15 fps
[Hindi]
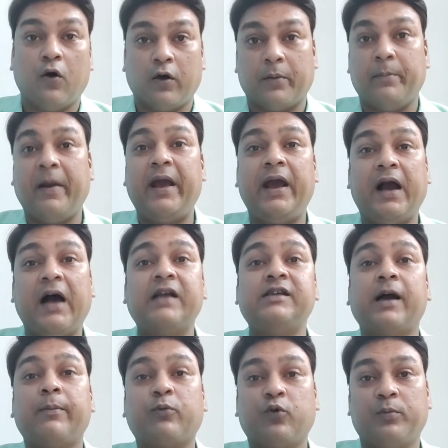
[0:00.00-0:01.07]
और मैं
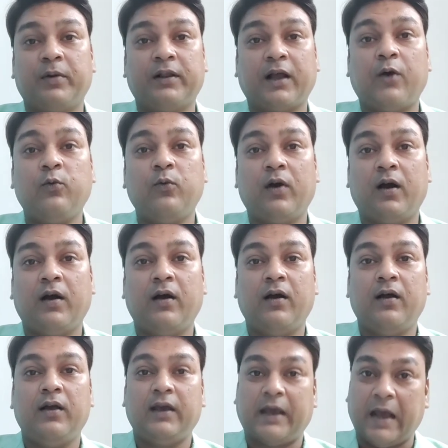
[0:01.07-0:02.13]
आज आपको बताऊंगा
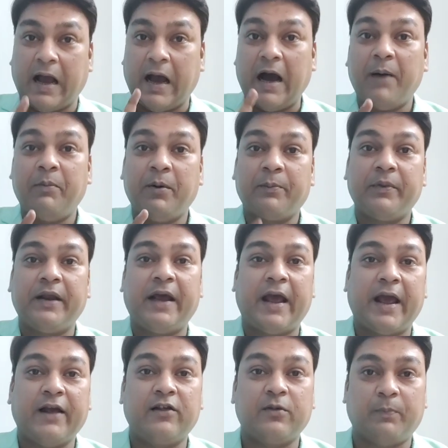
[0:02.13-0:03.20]
कि आप अपने
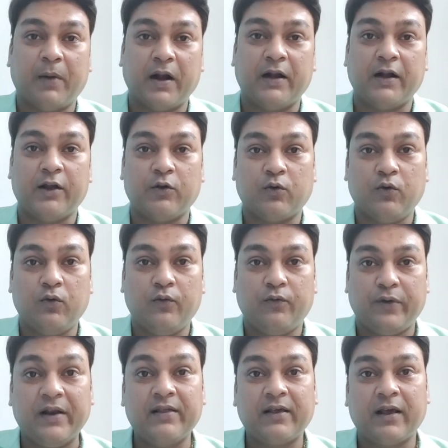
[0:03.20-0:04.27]
एक्स पार्टनर को
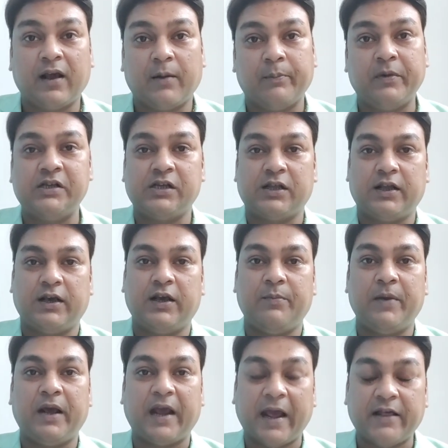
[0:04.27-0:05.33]
फिर से अपनी
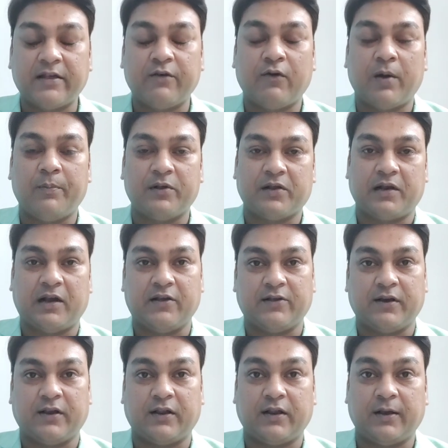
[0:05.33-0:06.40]
ज़िंदगी में कैसे वापस ला
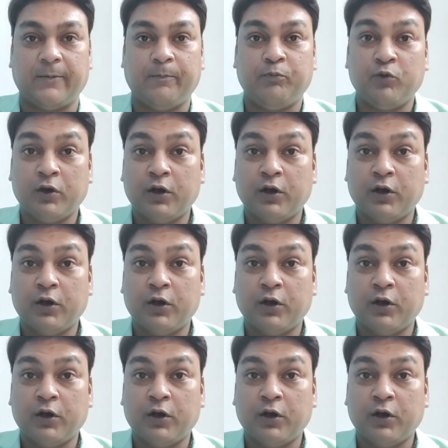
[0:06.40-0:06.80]
सकते हैं